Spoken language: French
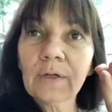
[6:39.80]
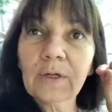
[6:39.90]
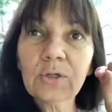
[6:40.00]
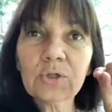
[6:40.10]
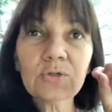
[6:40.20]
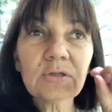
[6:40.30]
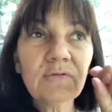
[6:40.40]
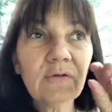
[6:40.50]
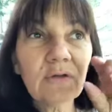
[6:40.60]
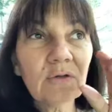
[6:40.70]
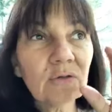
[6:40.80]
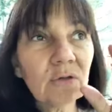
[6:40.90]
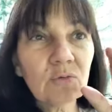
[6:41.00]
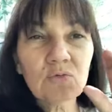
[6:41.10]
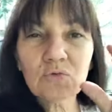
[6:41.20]
quelque chose qui va être
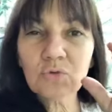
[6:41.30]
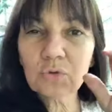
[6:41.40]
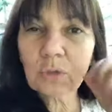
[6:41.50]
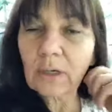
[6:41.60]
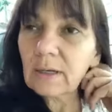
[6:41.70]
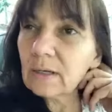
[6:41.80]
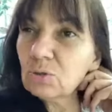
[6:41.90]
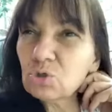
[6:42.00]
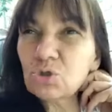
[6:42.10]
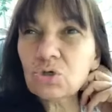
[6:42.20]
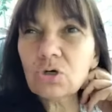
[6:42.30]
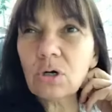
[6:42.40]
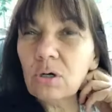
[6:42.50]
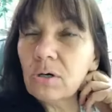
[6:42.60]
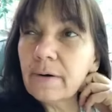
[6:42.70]
sucré, du
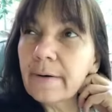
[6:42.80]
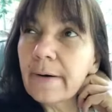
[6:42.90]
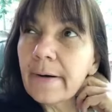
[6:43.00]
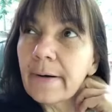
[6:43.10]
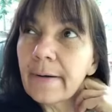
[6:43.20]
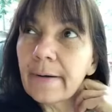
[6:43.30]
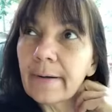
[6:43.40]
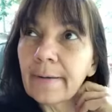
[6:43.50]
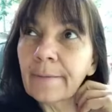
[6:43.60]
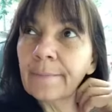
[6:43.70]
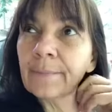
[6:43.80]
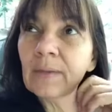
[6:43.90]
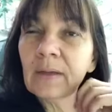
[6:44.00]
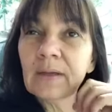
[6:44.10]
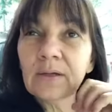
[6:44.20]
chocolat, euh,
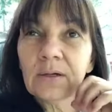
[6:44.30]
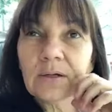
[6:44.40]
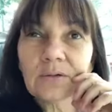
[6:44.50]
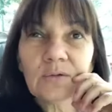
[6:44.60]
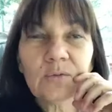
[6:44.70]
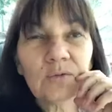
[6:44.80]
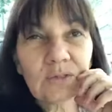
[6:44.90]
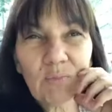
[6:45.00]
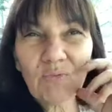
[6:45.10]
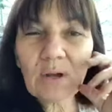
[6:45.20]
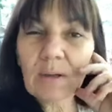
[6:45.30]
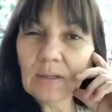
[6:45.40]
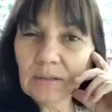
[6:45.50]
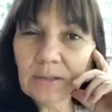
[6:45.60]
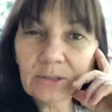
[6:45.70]
euh, ça pourrait
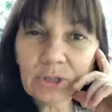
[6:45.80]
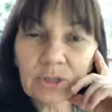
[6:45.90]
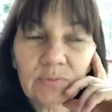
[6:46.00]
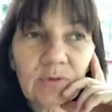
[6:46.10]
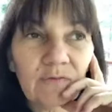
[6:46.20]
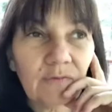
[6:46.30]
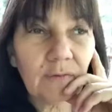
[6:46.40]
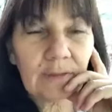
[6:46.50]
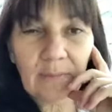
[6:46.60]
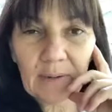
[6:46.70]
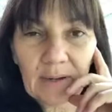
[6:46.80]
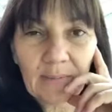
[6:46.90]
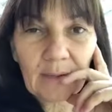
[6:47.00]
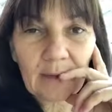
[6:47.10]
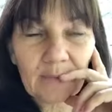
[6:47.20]
être des chips, des fois,
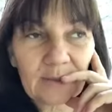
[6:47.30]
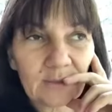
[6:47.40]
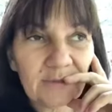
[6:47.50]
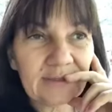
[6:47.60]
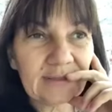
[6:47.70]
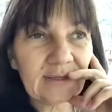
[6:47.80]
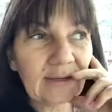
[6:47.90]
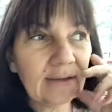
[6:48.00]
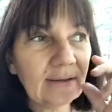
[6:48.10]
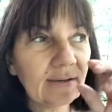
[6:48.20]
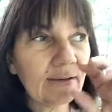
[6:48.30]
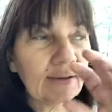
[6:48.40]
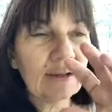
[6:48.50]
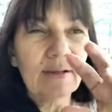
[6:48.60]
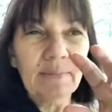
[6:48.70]
dépendamment comment je me sens. Euh,
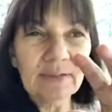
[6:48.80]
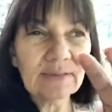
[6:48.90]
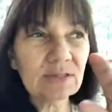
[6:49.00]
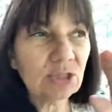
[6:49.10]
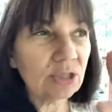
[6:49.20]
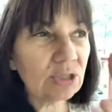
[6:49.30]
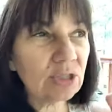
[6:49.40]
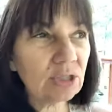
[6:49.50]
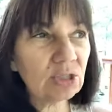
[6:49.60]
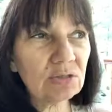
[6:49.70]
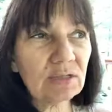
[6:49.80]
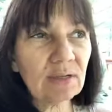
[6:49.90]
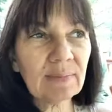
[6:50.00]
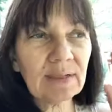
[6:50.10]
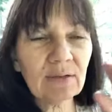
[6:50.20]
mais tu je cherche quelque chose
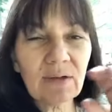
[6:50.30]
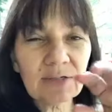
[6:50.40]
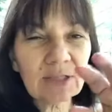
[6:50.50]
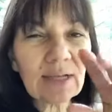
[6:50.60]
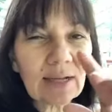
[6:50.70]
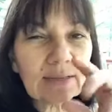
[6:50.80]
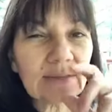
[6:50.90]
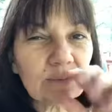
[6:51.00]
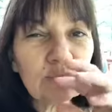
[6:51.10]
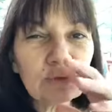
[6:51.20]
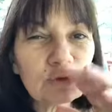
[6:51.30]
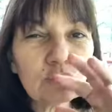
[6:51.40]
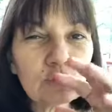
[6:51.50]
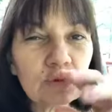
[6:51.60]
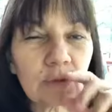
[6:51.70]
vraiment. Là. En général, c'est plus
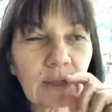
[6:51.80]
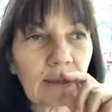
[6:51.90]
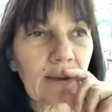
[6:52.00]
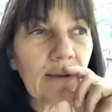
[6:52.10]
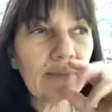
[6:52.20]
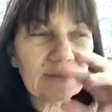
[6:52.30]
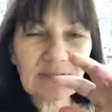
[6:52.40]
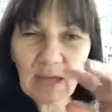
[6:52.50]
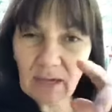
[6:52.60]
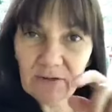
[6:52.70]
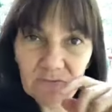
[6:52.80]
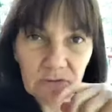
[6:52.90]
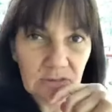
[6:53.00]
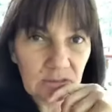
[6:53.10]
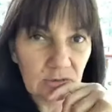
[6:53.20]
du sucré, mais ça arrive
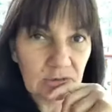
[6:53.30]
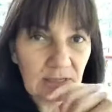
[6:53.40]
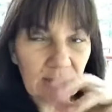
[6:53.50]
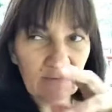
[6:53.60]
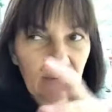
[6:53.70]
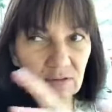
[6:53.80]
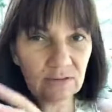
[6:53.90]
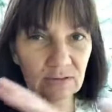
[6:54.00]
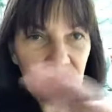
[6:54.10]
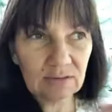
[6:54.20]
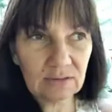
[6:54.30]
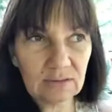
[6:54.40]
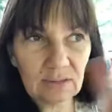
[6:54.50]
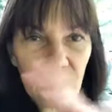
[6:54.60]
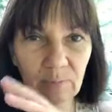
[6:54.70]
que c'est du salé. ça,
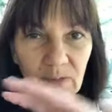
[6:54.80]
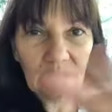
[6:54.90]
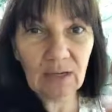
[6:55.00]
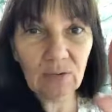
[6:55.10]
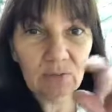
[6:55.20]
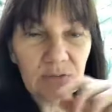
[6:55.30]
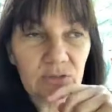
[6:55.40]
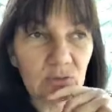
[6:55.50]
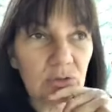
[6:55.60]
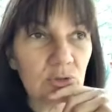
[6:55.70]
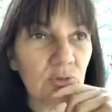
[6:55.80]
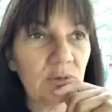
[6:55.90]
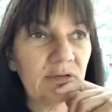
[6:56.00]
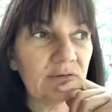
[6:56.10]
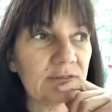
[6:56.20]
ça dépend de quelle autre blessure qui est
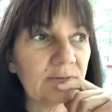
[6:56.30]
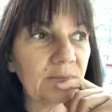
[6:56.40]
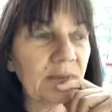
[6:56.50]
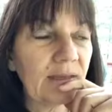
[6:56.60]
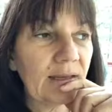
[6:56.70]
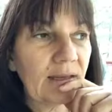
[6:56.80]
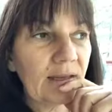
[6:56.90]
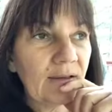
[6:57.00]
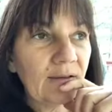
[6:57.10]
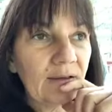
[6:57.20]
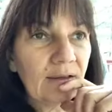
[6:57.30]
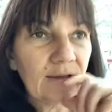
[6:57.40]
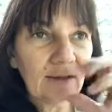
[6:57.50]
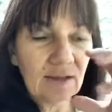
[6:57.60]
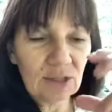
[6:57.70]
jumelée avec ça.
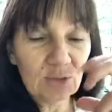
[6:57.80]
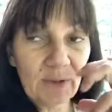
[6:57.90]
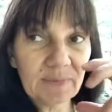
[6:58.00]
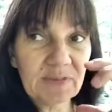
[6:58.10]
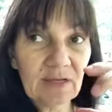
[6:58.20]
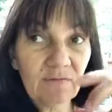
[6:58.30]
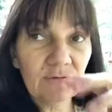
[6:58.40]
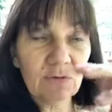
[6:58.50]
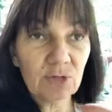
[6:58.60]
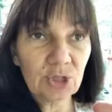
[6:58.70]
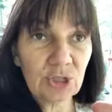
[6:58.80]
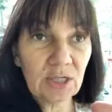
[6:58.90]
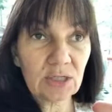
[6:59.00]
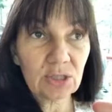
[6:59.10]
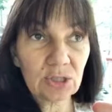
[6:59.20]
quand je m'observe que je
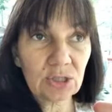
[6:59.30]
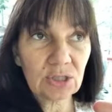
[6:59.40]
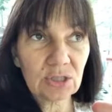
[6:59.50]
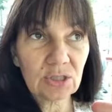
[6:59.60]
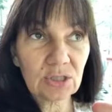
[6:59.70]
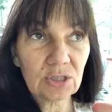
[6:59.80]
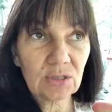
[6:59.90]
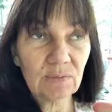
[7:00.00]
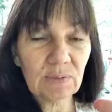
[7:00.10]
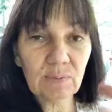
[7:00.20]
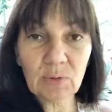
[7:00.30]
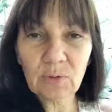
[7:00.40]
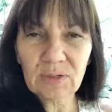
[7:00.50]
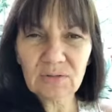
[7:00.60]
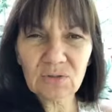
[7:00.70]
cherche, puis
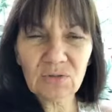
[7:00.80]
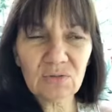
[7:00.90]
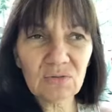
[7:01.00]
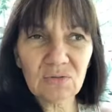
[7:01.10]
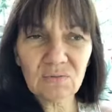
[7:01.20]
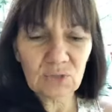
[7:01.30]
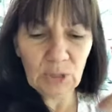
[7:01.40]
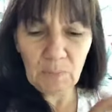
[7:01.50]
pourquoi est-ce que j'ai